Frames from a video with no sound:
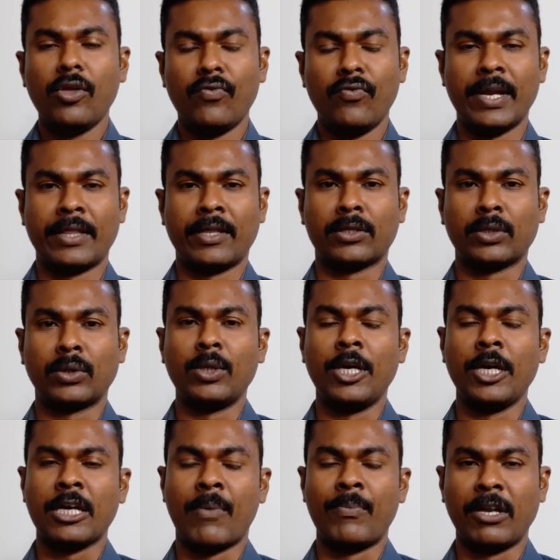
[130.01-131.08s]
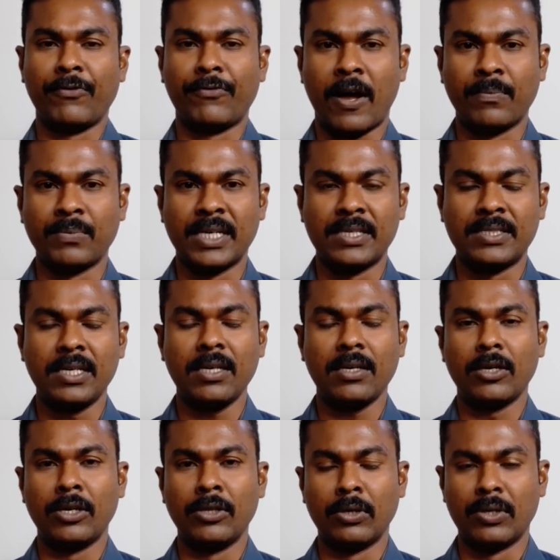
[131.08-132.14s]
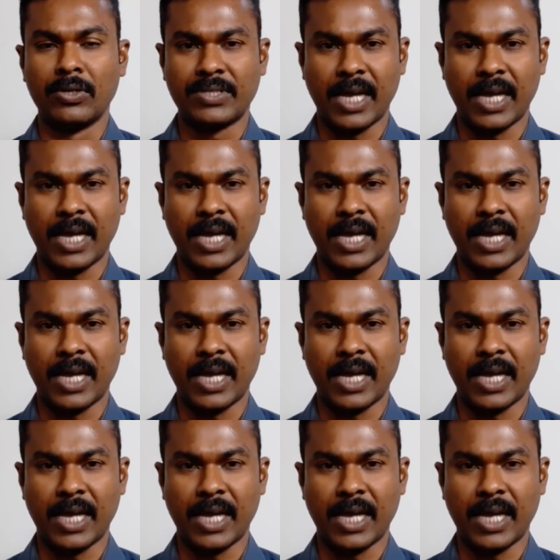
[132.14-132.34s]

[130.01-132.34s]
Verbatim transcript: వీరందరితో ఈ కమిటీ ఫామ్ చేసి ఇందులో